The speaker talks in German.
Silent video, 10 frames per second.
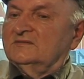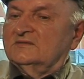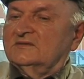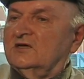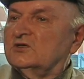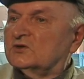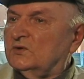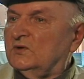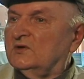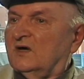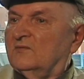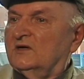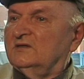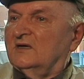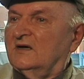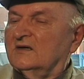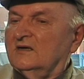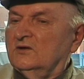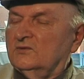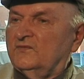sehr schön, kann man sagen,
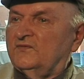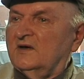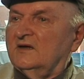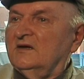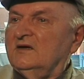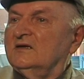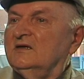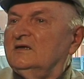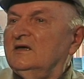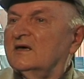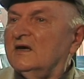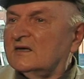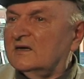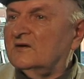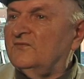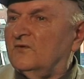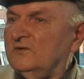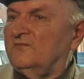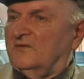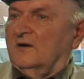insofern ich nicht direkt an der
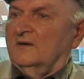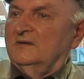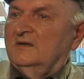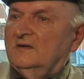Front war.